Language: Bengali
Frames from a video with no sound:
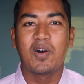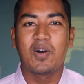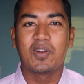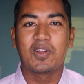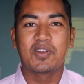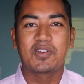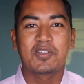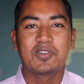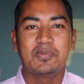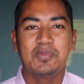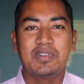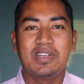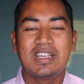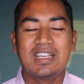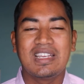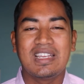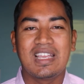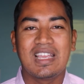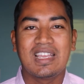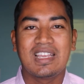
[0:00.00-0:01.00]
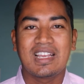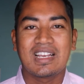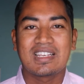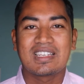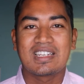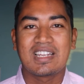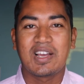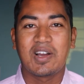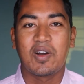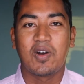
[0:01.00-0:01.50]
অনেক সময় এই এই
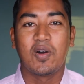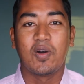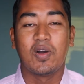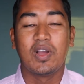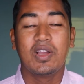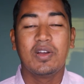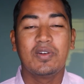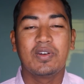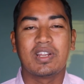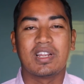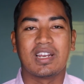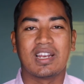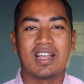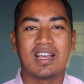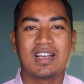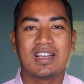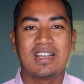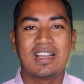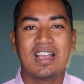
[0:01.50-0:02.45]
কাজটা হয়ে ওঠে না